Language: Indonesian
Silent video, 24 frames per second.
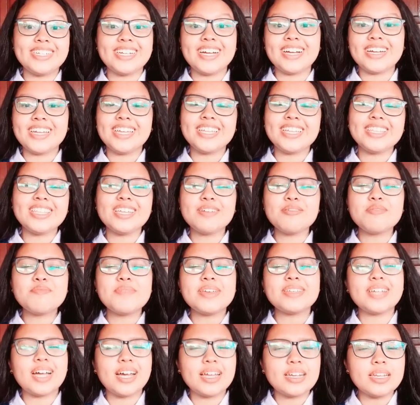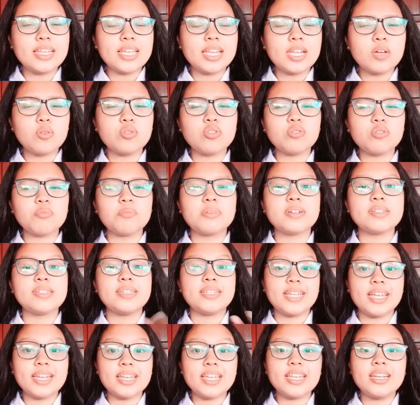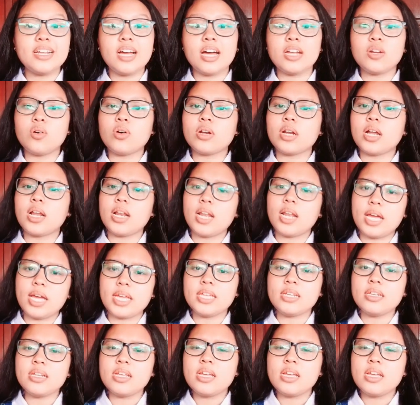Jika kita membiasakan diri untuk bersinergi dengan orang lain,